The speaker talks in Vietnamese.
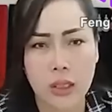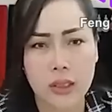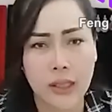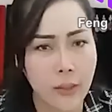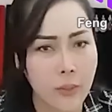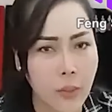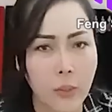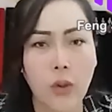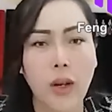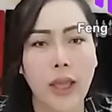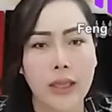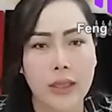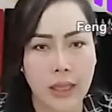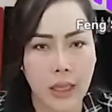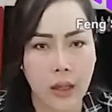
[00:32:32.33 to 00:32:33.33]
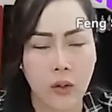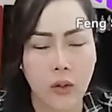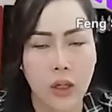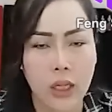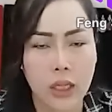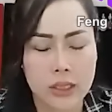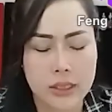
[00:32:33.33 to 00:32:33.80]
tham mà pol ai cao
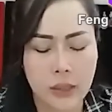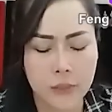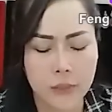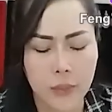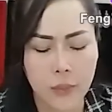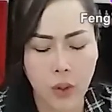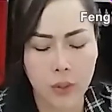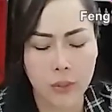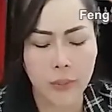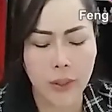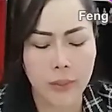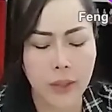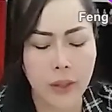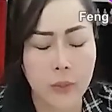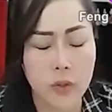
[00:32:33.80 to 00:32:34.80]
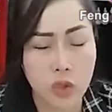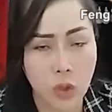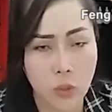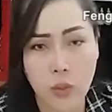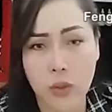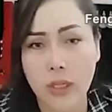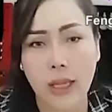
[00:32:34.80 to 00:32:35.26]
những people mà phải bay về show
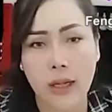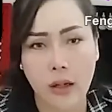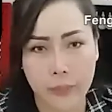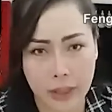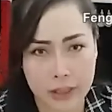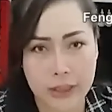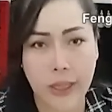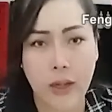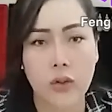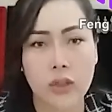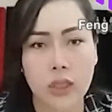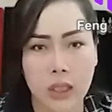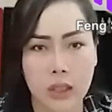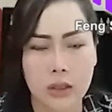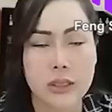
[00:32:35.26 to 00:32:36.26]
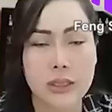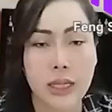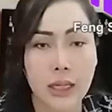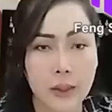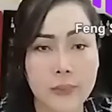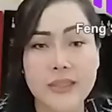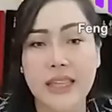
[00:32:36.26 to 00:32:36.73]
một là rầm ai cao tiệt
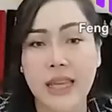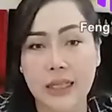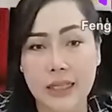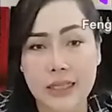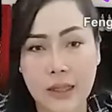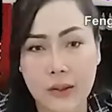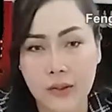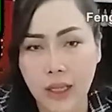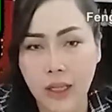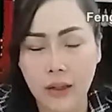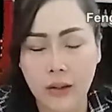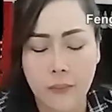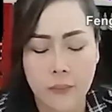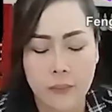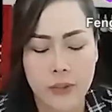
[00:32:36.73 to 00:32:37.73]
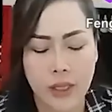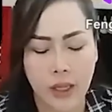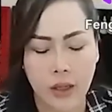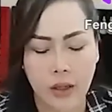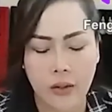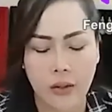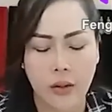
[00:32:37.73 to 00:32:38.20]
trang ngáp giạt nó cha nè
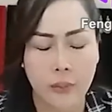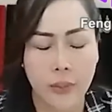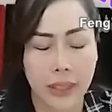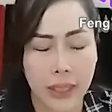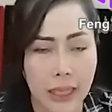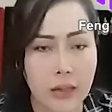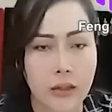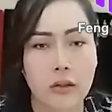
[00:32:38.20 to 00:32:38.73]
cha bây giờ